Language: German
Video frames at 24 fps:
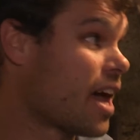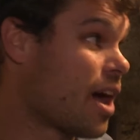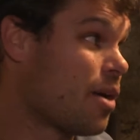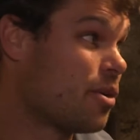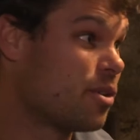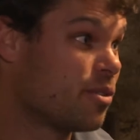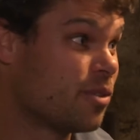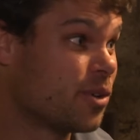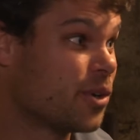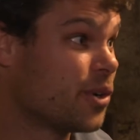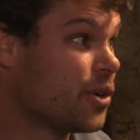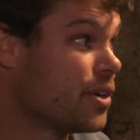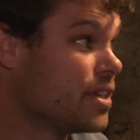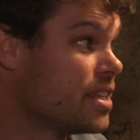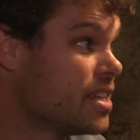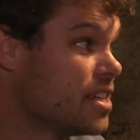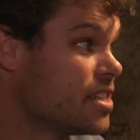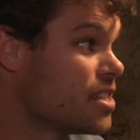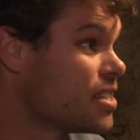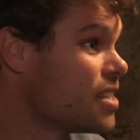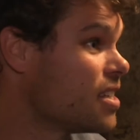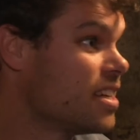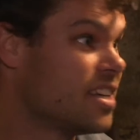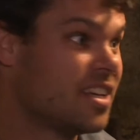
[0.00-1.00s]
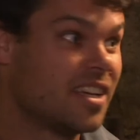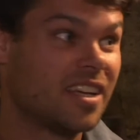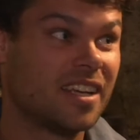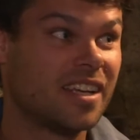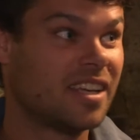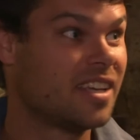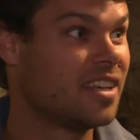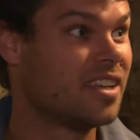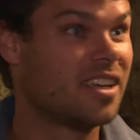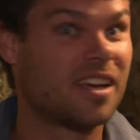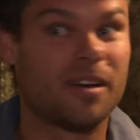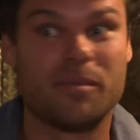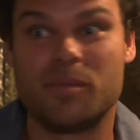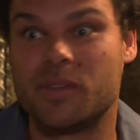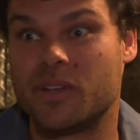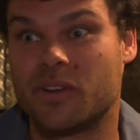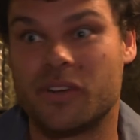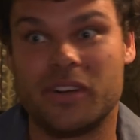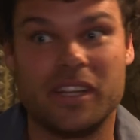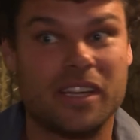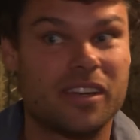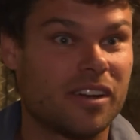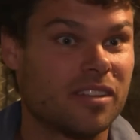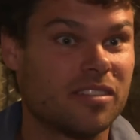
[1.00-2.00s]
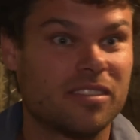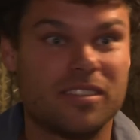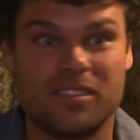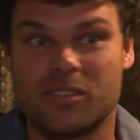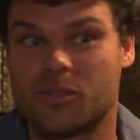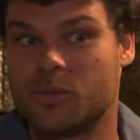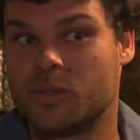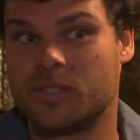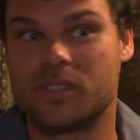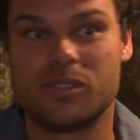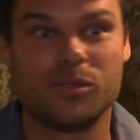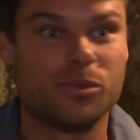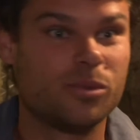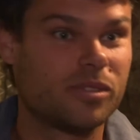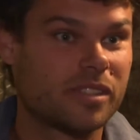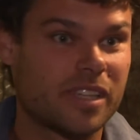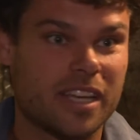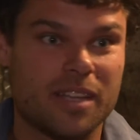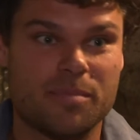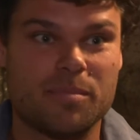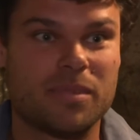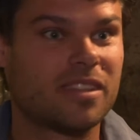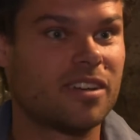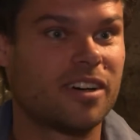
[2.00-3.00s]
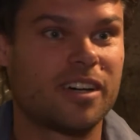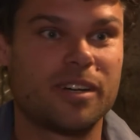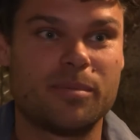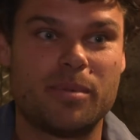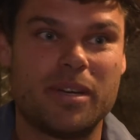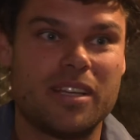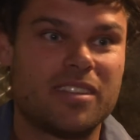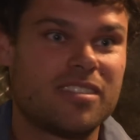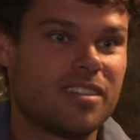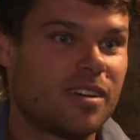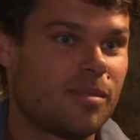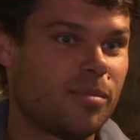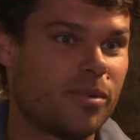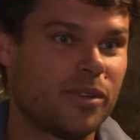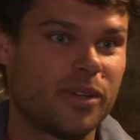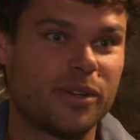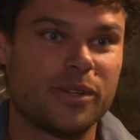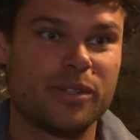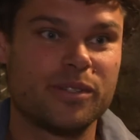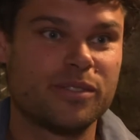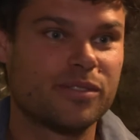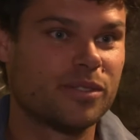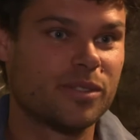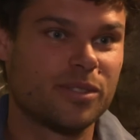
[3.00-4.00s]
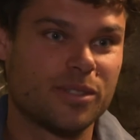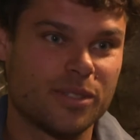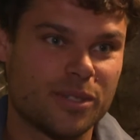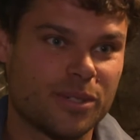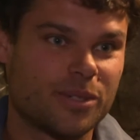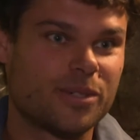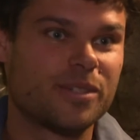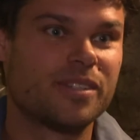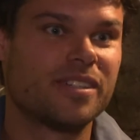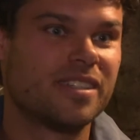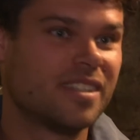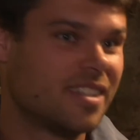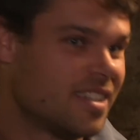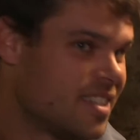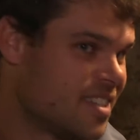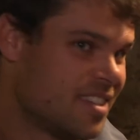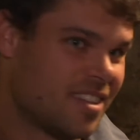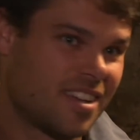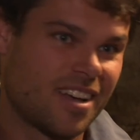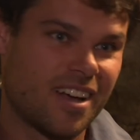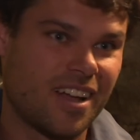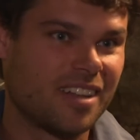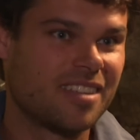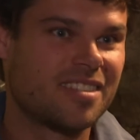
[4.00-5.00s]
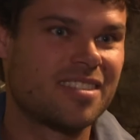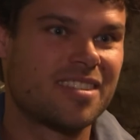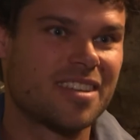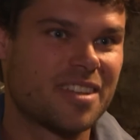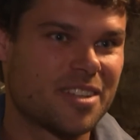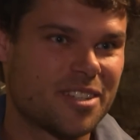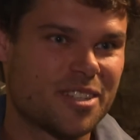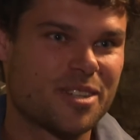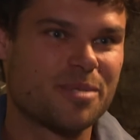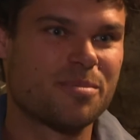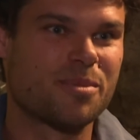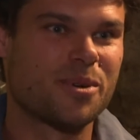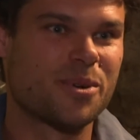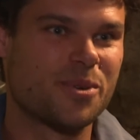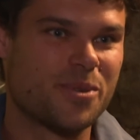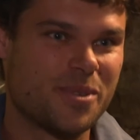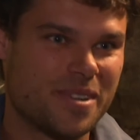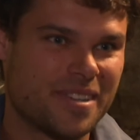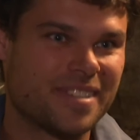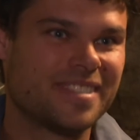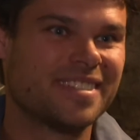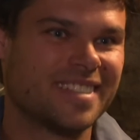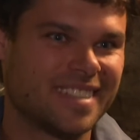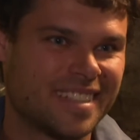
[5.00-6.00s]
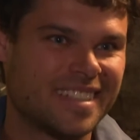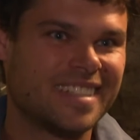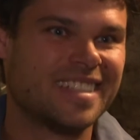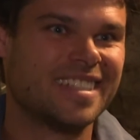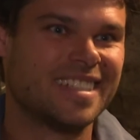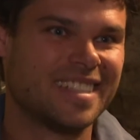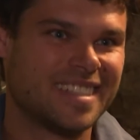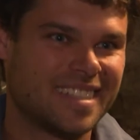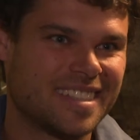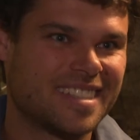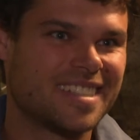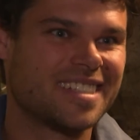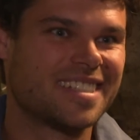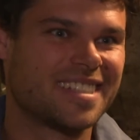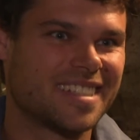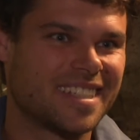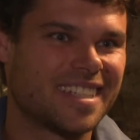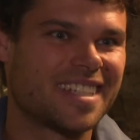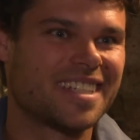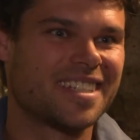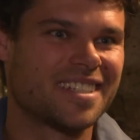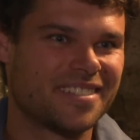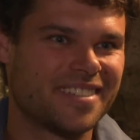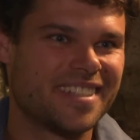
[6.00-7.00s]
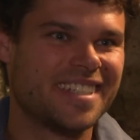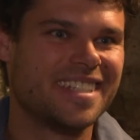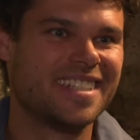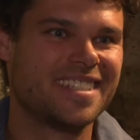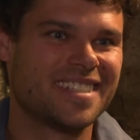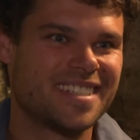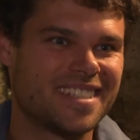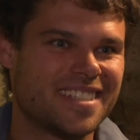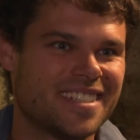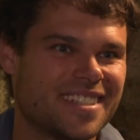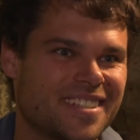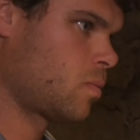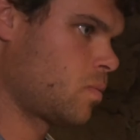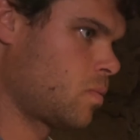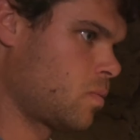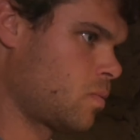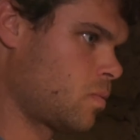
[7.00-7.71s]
Keller, der neu ist. Ich habe mich noch nicht ganz gut auskennen mit Arbeitsabläufen und so. Alles das erste Mal. Das war sicher schwierig. Ja.